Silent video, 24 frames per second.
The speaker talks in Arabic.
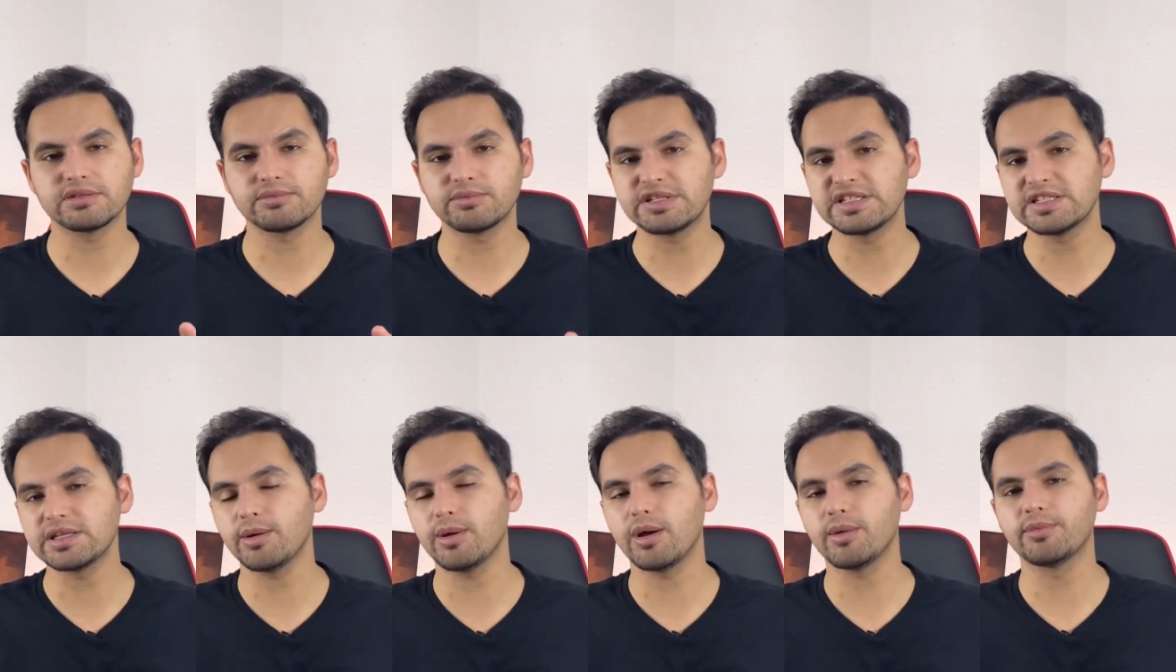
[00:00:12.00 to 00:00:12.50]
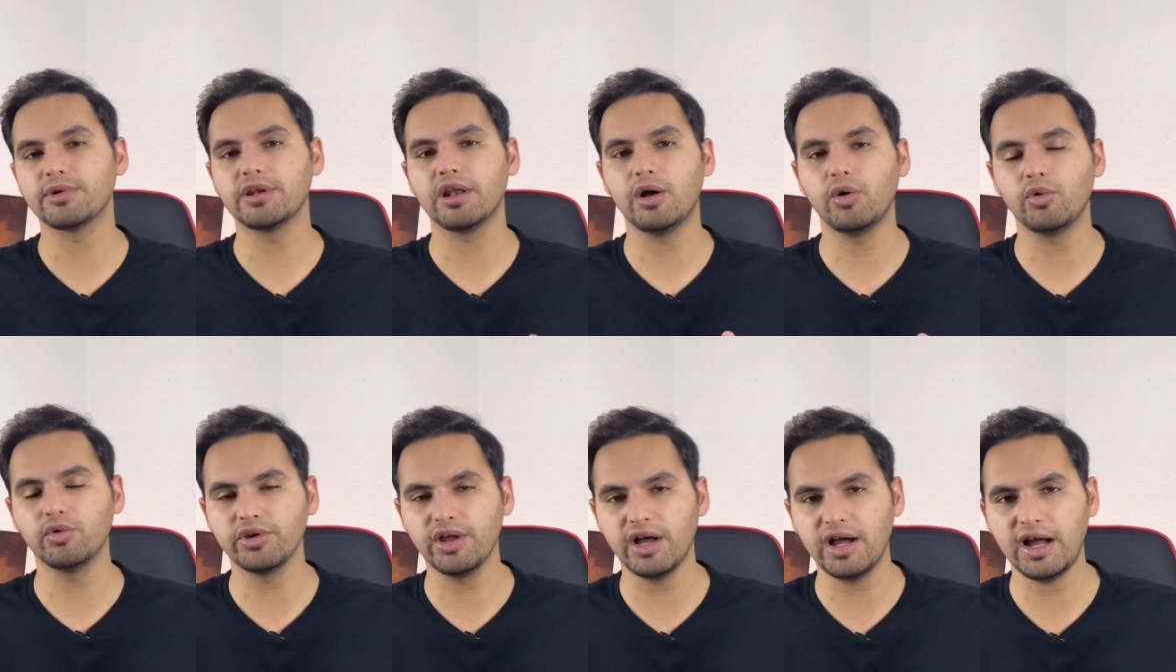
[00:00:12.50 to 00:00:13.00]
بسبب
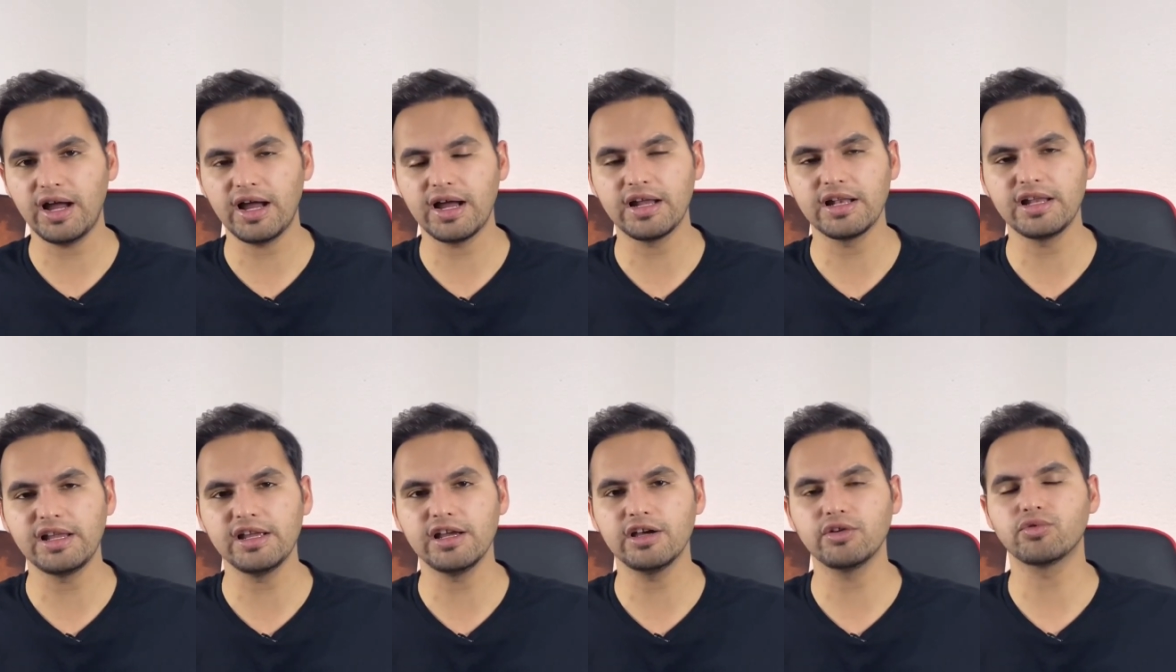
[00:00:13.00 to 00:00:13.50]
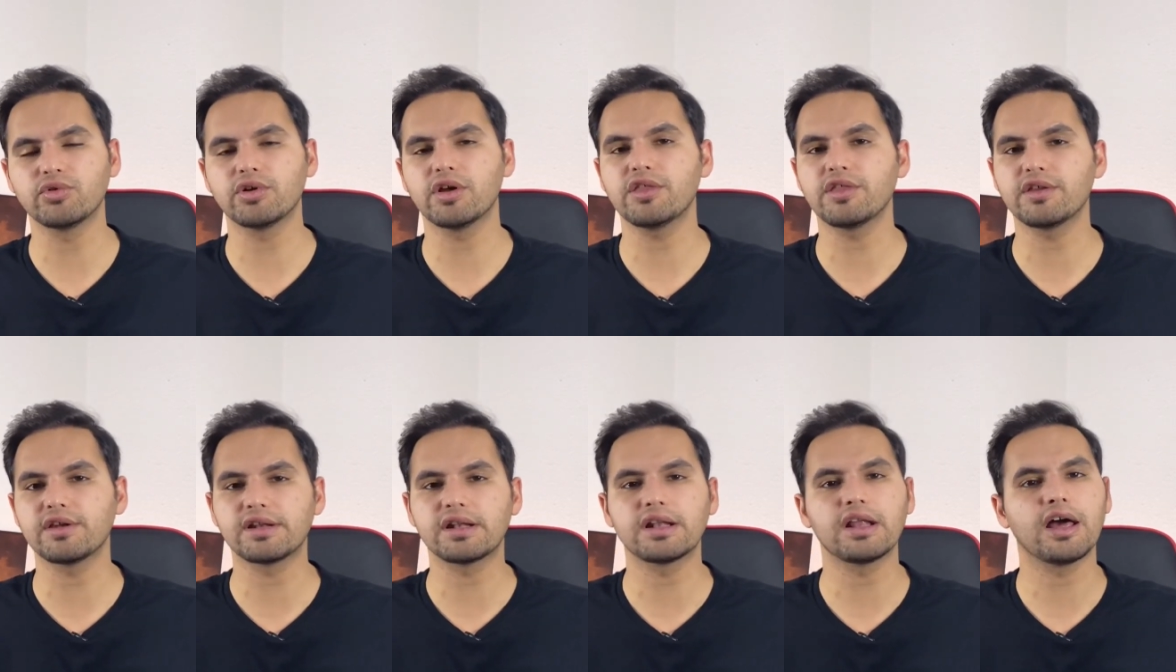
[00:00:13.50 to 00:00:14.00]
الأوضاع حاليا
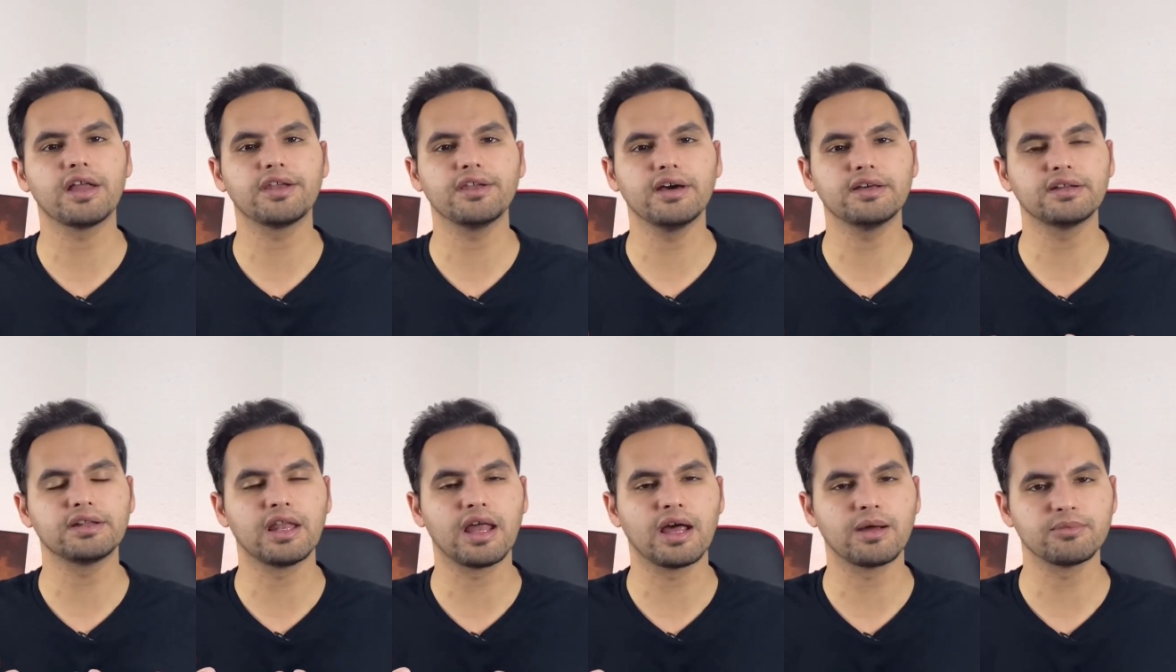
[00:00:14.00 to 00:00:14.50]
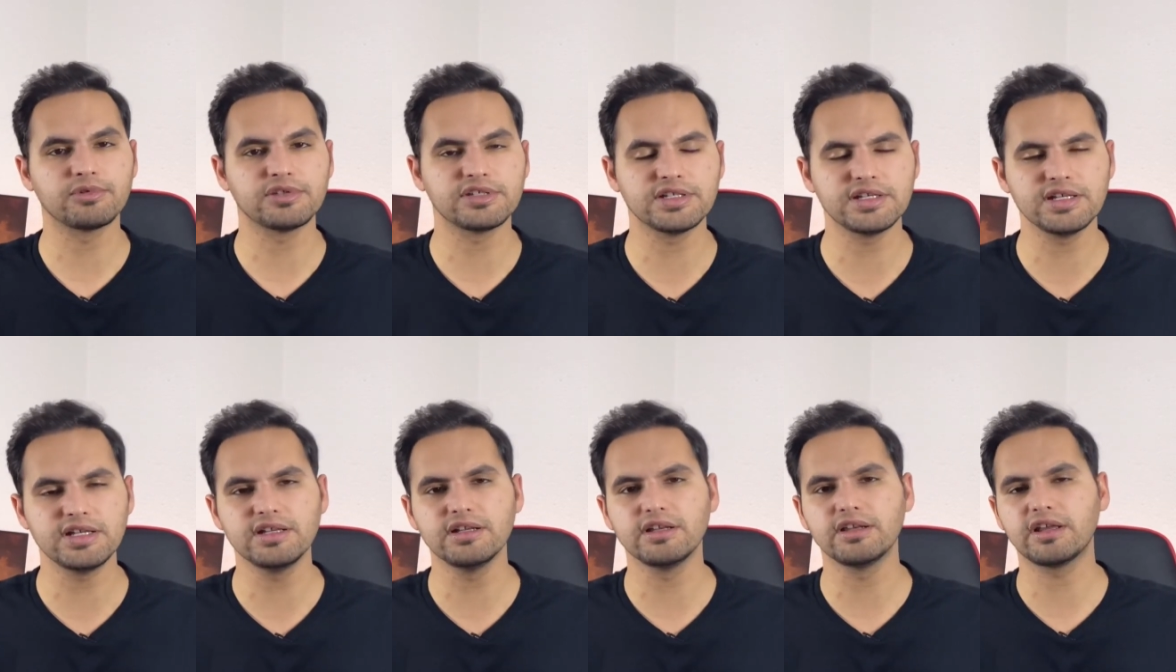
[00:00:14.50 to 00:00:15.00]
وكثرة الأعداد اللي عم
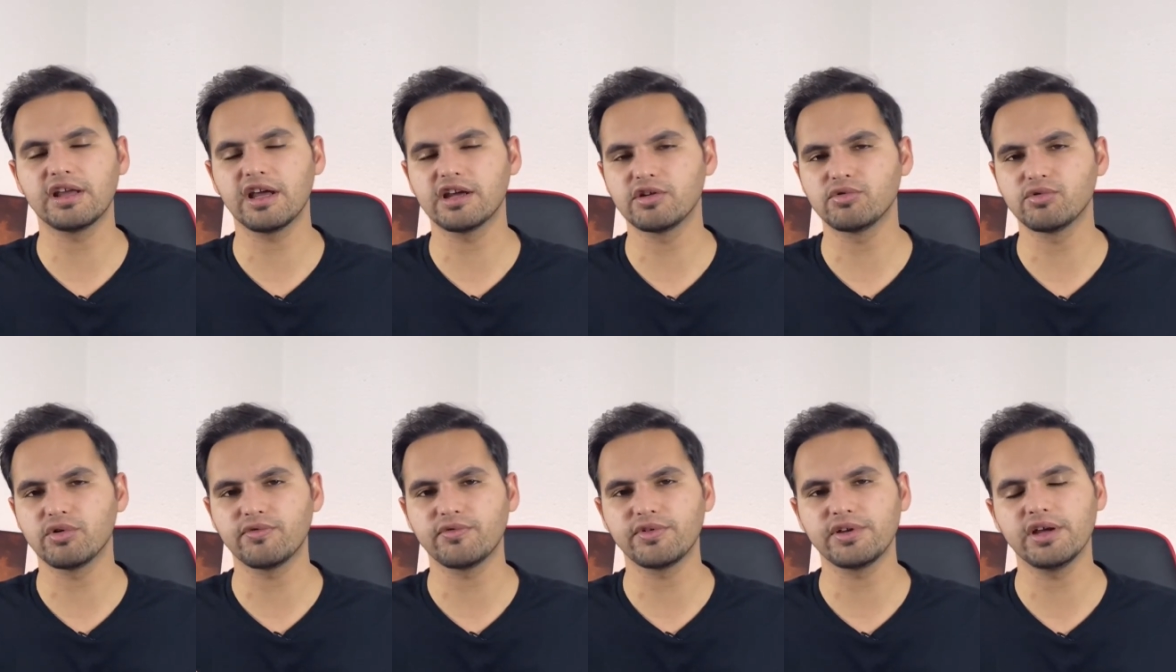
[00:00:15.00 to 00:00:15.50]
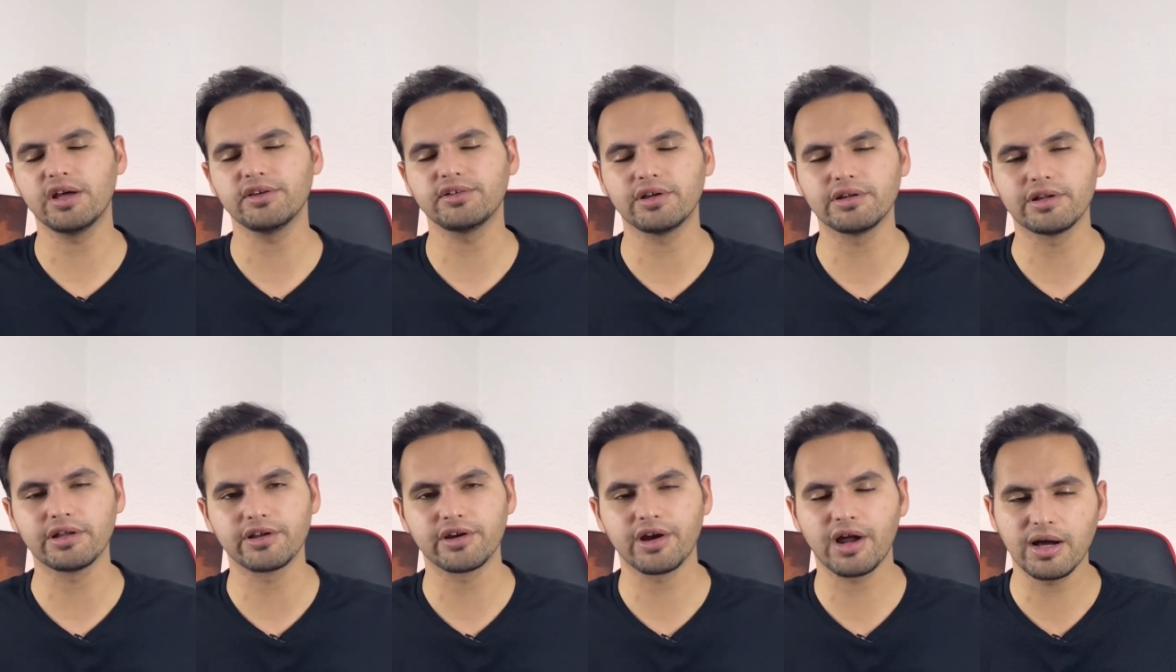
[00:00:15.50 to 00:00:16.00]
تزيد إن كان الوفيات
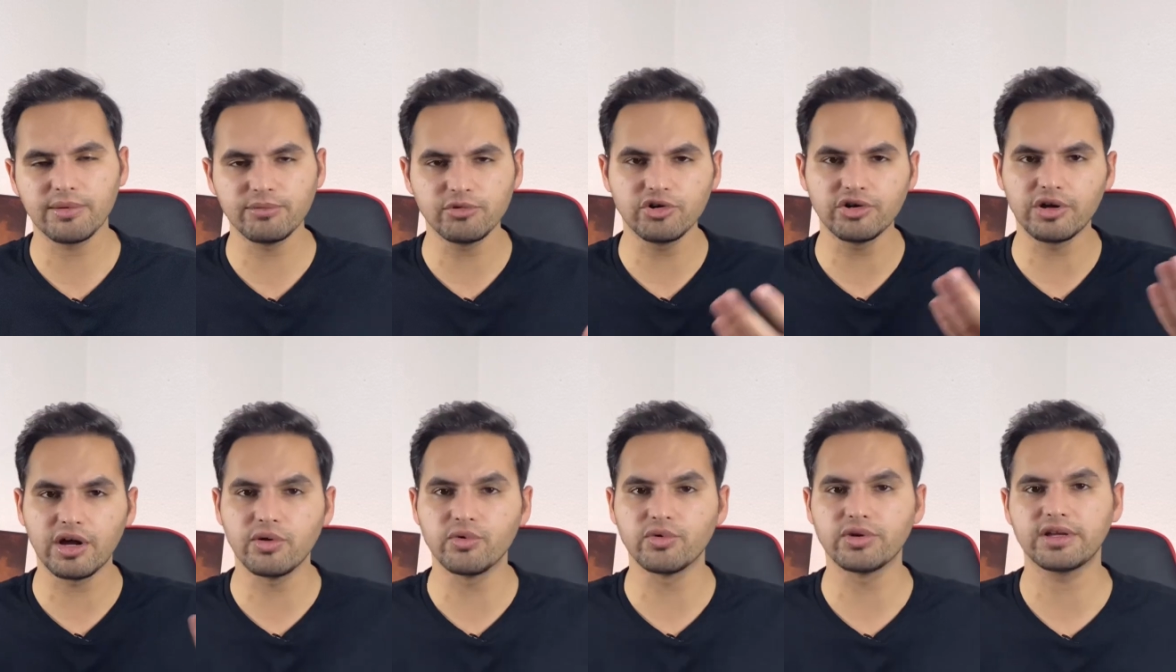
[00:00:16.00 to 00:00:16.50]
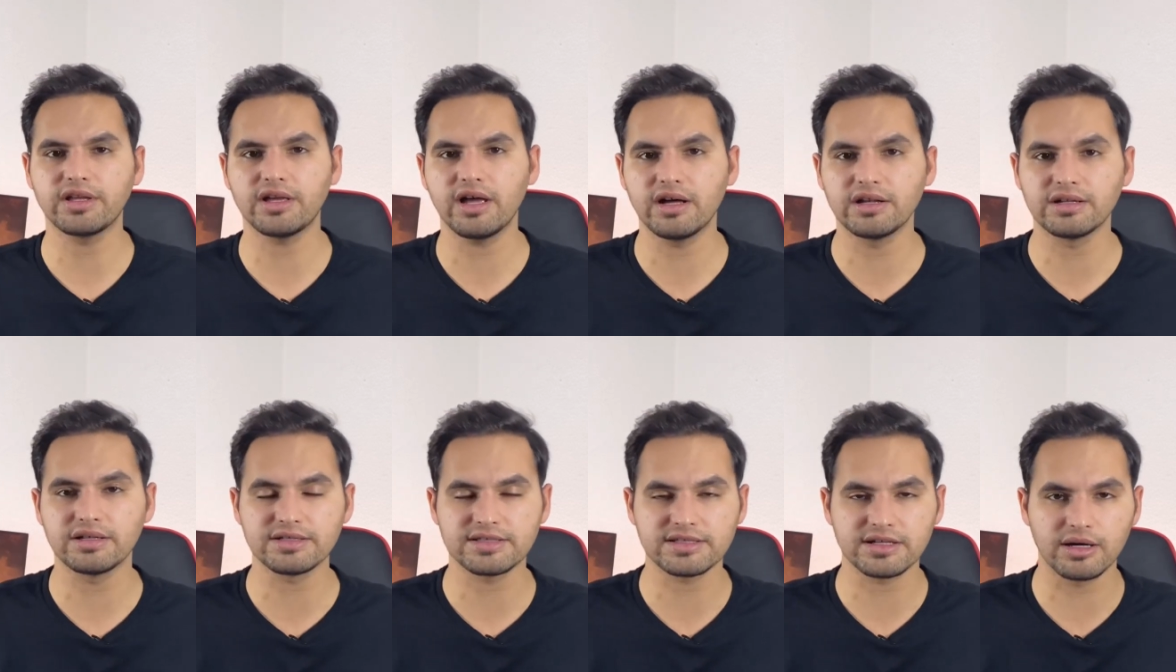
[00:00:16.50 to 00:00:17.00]
الله يرحمهم أو إن كان
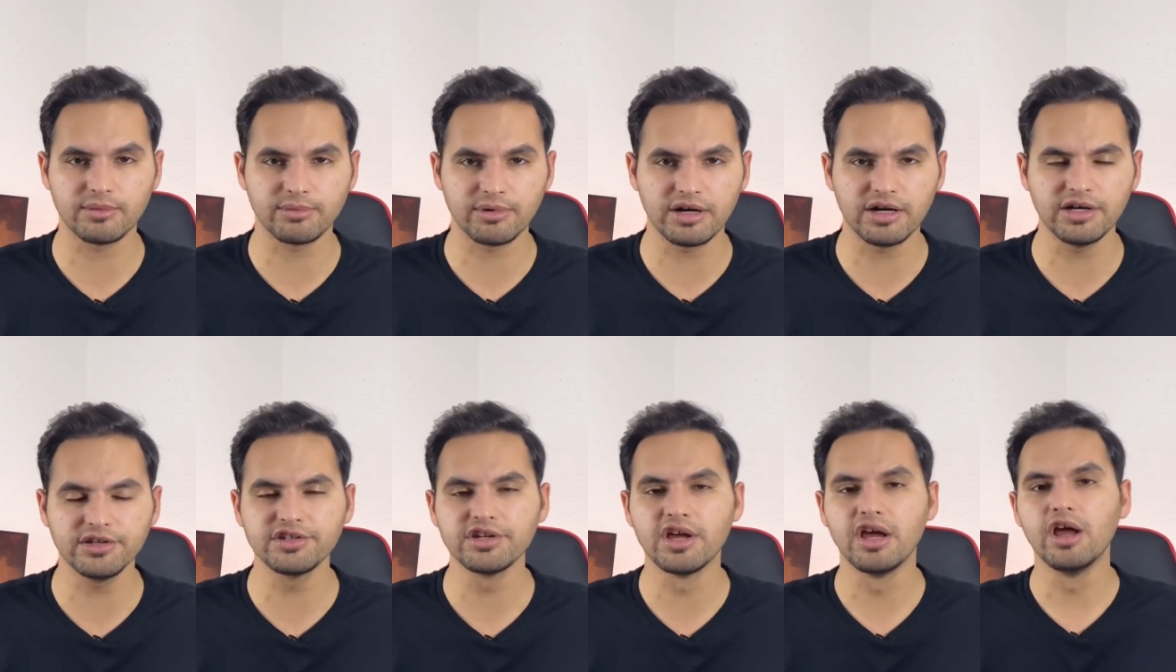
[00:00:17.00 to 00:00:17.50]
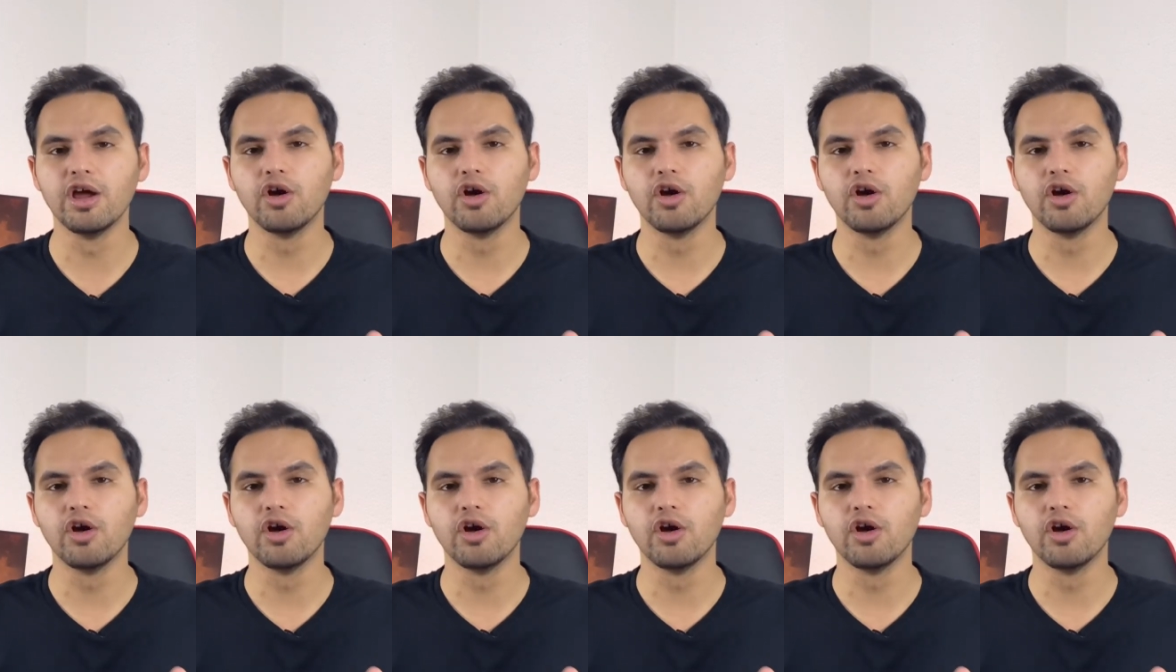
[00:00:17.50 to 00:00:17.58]
الإصابات